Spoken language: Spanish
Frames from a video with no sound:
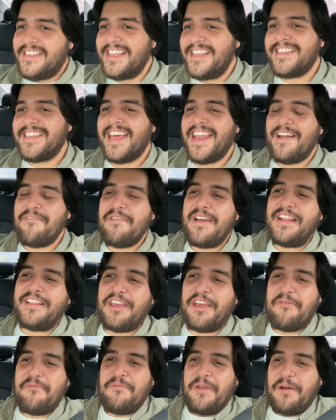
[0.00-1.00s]

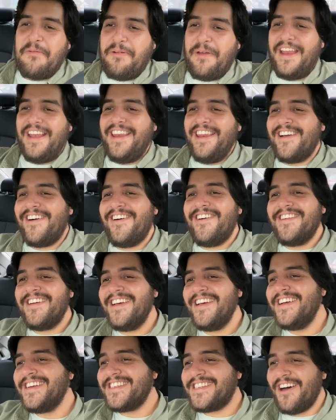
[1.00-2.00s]
Sinceramente, en mi opinión,
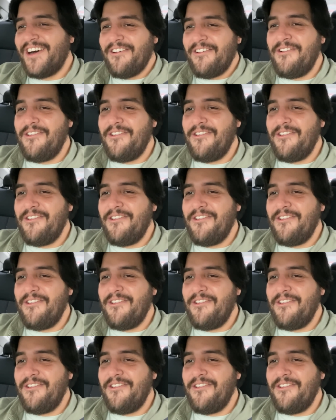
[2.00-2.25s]
son